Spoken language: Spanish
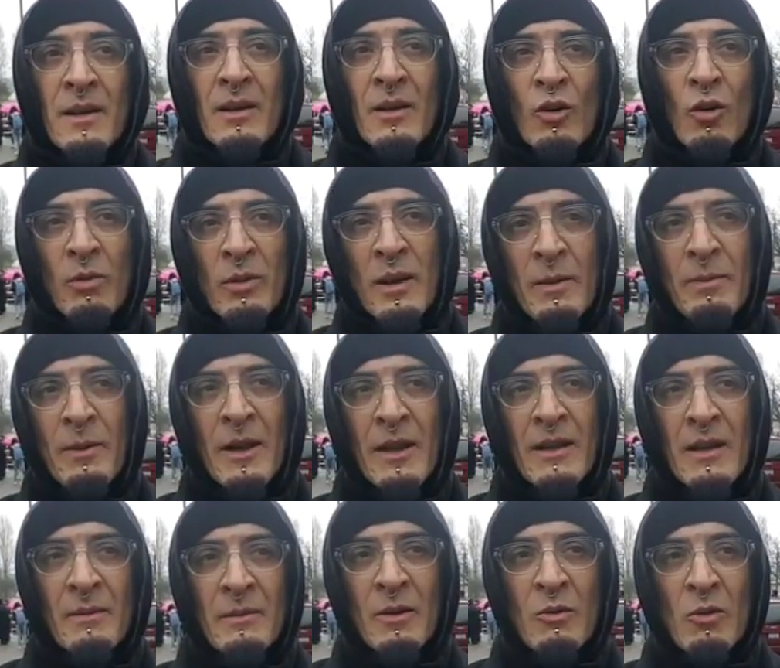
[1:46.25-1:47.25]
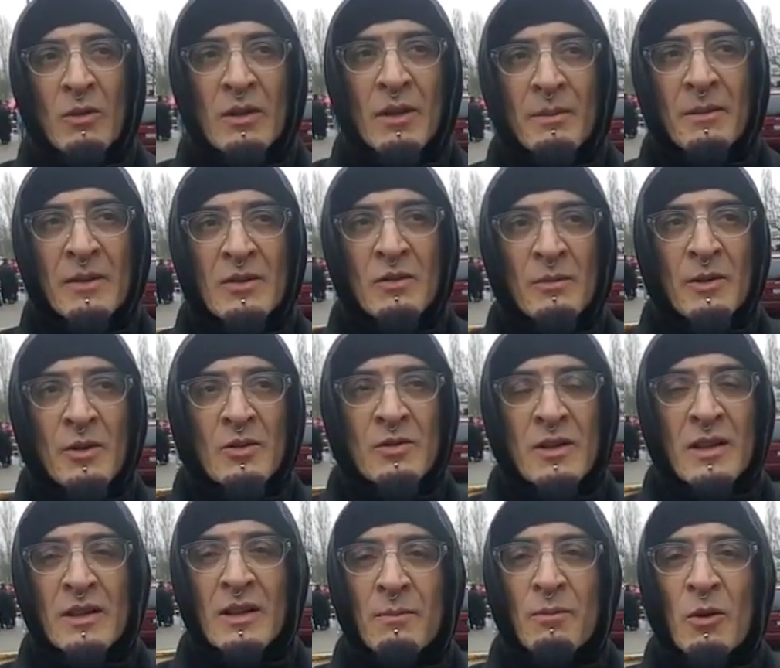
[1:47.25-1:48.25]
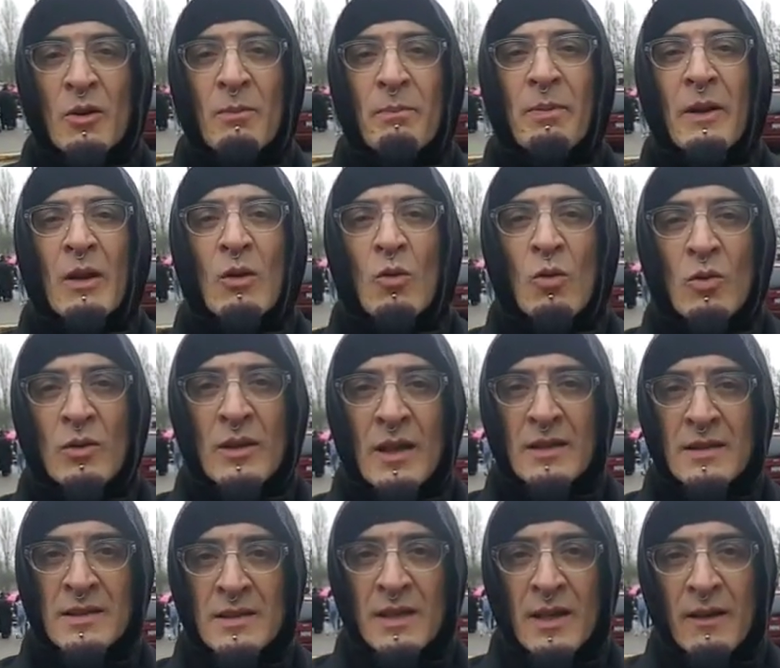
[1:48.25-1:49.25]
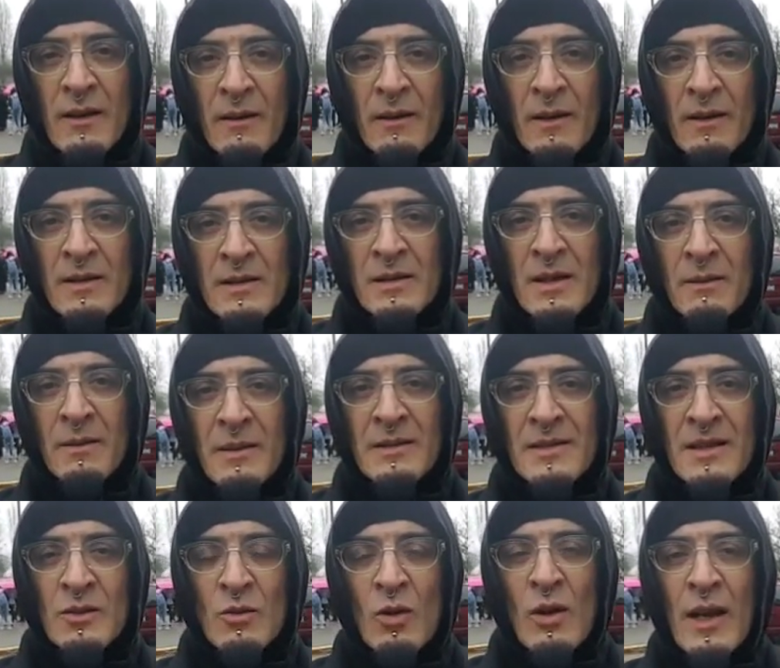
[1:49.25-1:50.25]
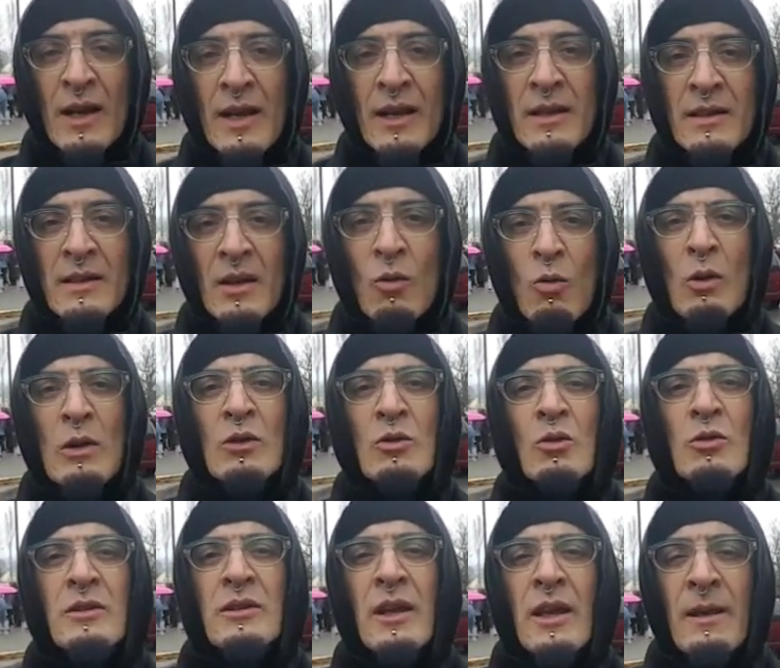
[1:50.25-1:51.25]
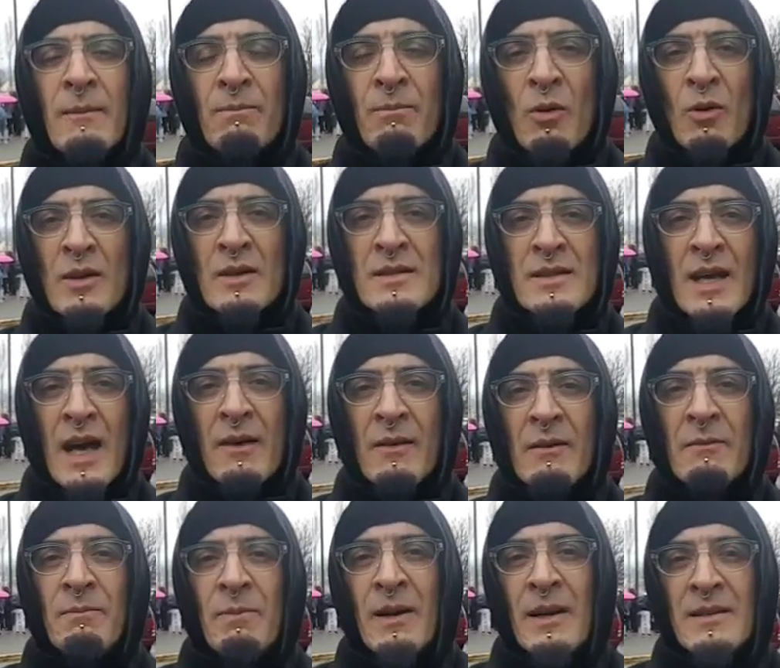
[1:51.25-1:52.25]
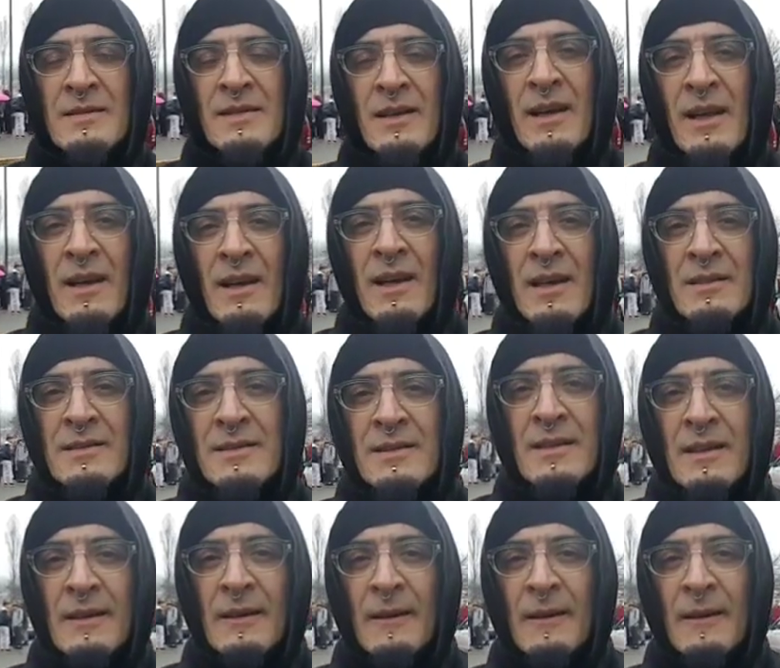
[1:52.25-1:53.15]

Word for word: Lo vi para darme cuenta más o menos qué tipo de preguntas estaba, haciendo la gente, cuánto tiempo les daban para hacerlas.